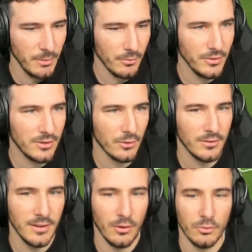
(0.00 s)
même envie de
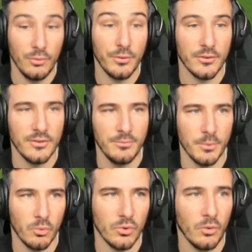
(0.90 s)
tenter en offensif. Mais
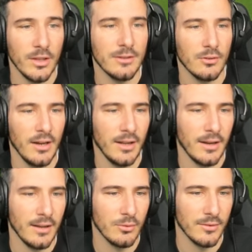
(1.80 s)
bon, on attendra
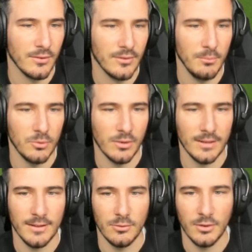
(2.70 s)
la, 60e minute. La
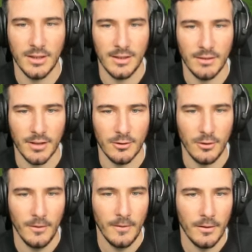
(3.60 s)
tête de canaille avec, euh,
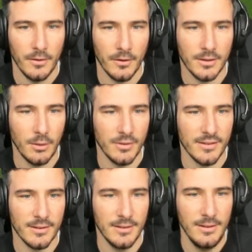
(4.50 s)
avec
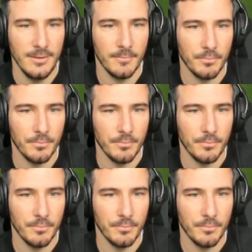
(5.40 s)
Kawasaki.